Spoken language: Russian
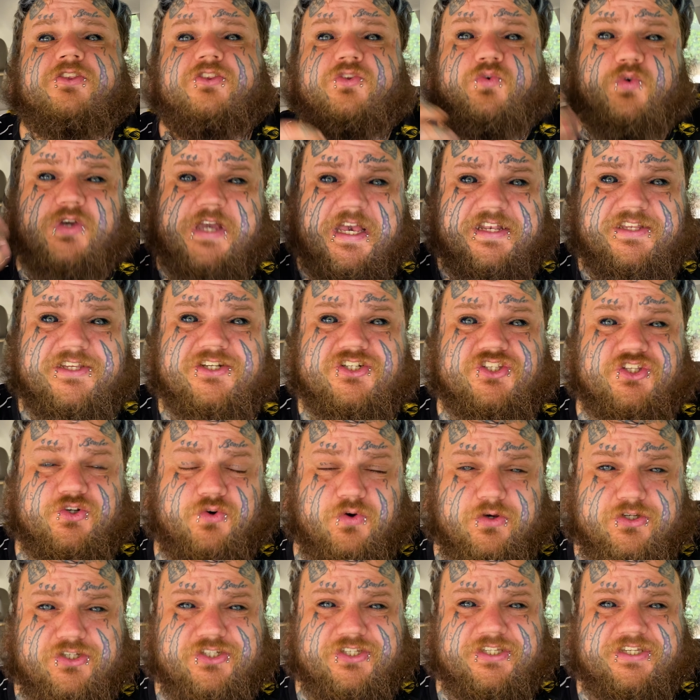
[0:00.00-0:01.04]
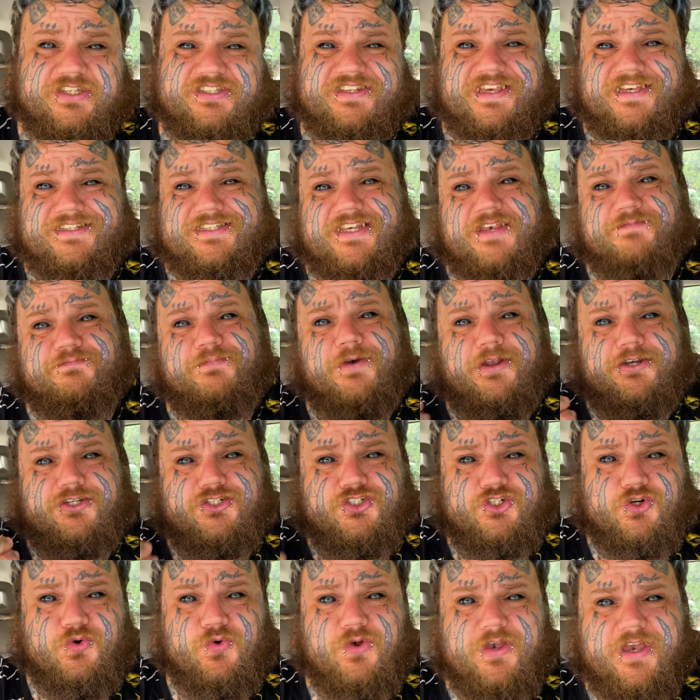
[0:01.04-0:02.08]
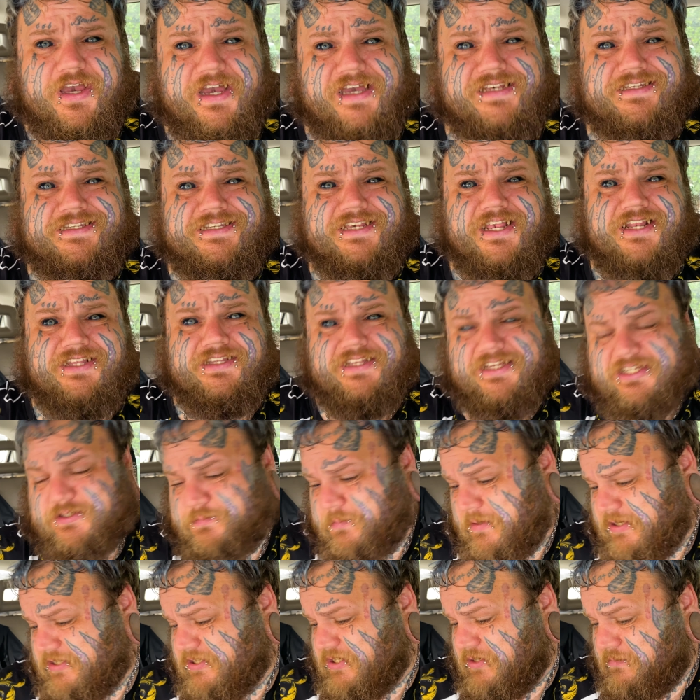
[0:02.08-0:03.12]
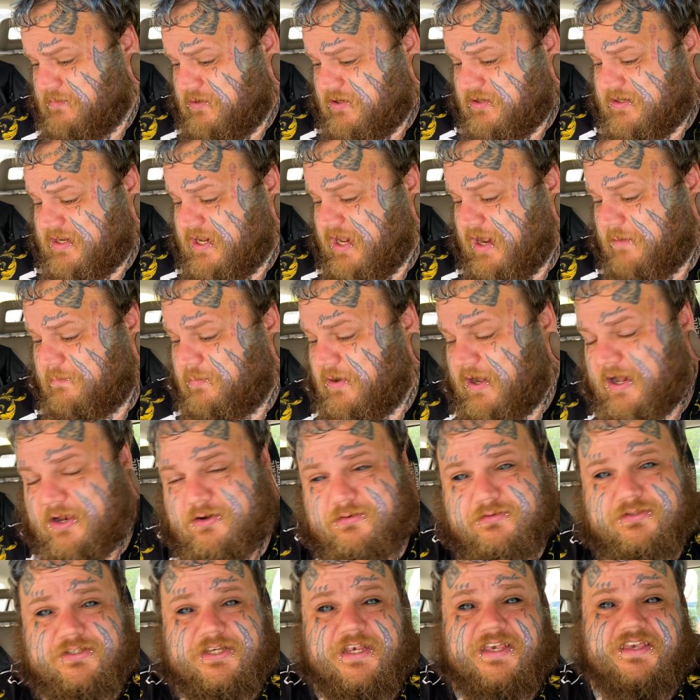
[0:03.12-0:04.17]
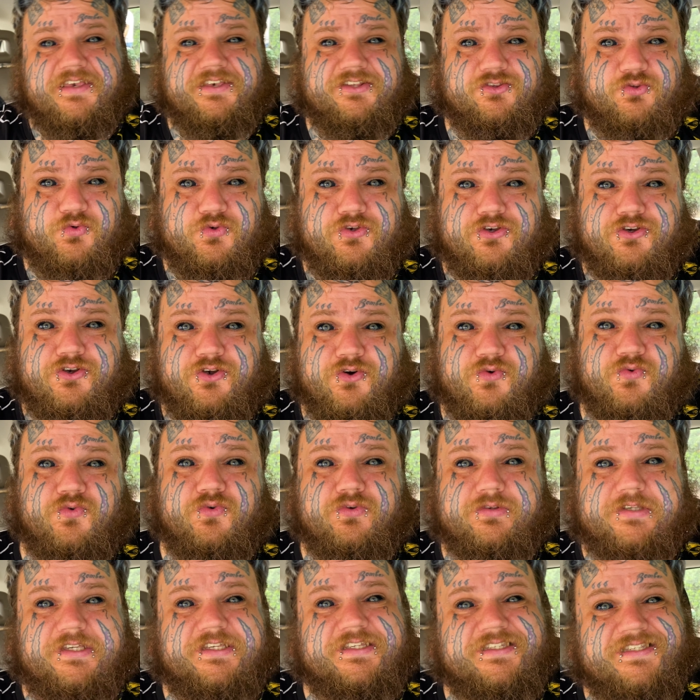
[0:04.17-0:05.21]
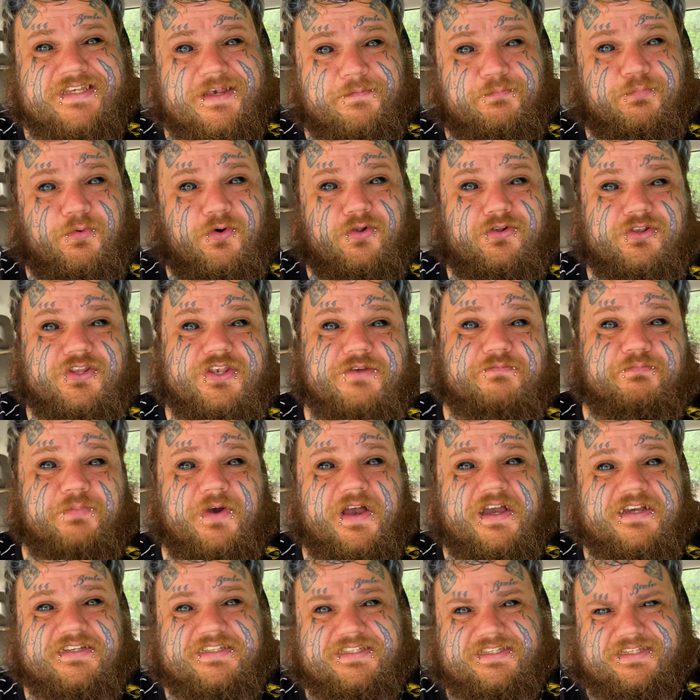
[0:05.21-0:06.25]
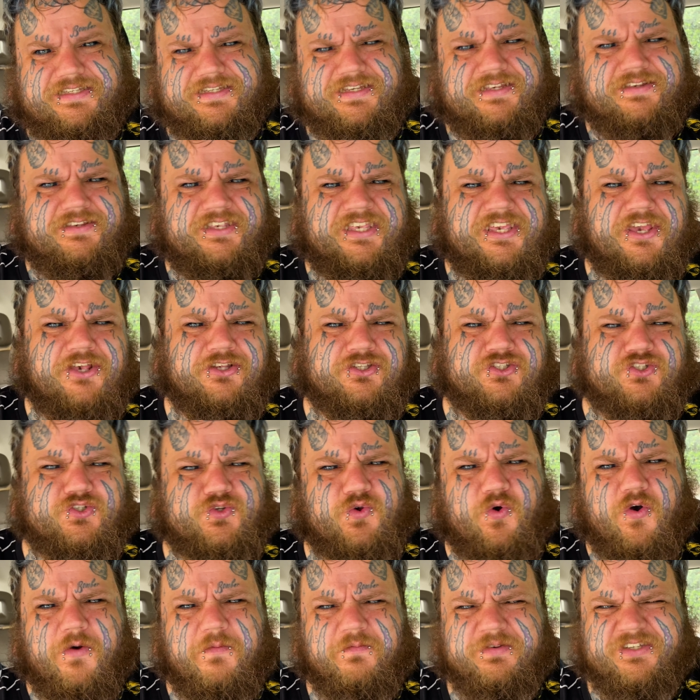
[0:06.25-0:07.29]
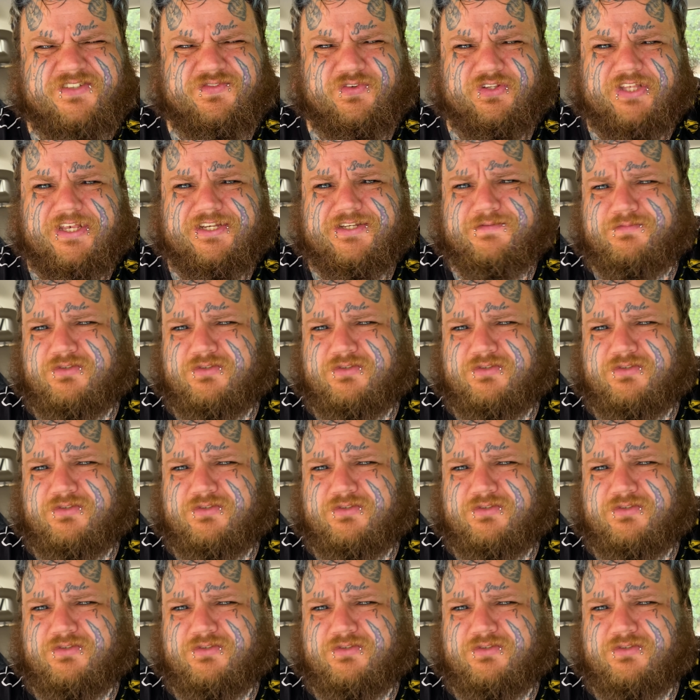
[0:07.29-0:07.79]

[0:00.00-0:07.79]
Ну и, конечно, хочется сказать большое отдельное спасибо Габару за эту игру и за полный пак с э, яйцом, с вот этим